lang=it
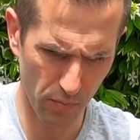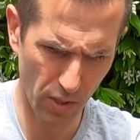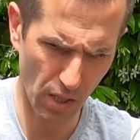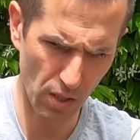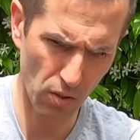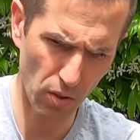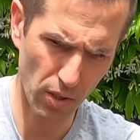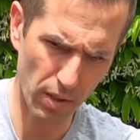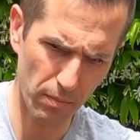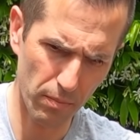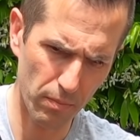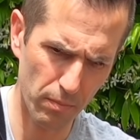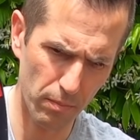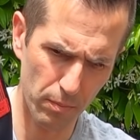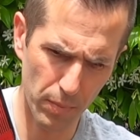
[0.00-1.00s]
allora
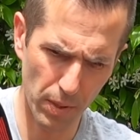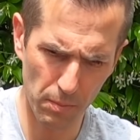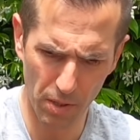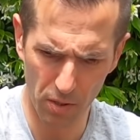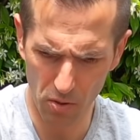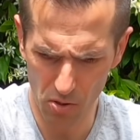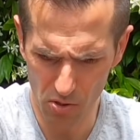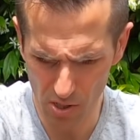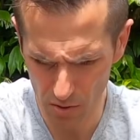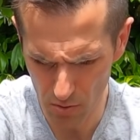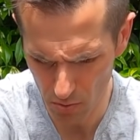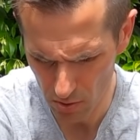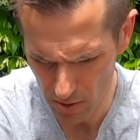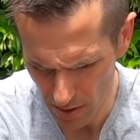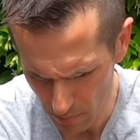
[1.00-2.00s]
prima cosa
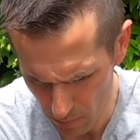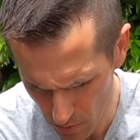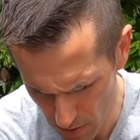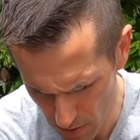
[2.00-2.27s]
togliamo